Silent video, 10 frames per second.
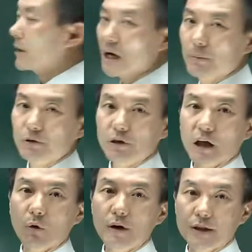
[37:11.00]
가본 을에게
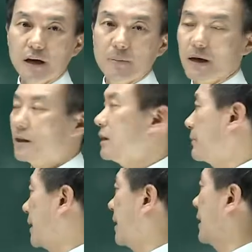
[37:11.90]
월세를 받기
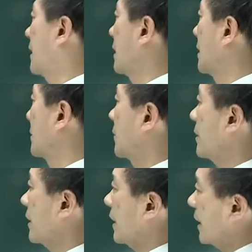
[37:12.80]
때문에
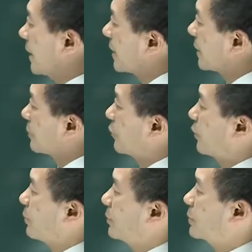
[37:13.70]
병에게
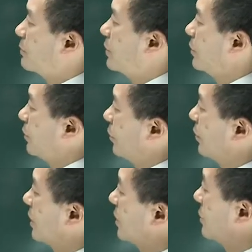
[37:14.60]
불법점을
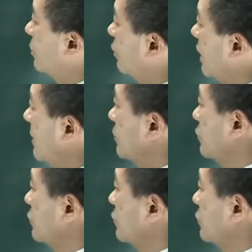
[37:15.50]
이유로 손해상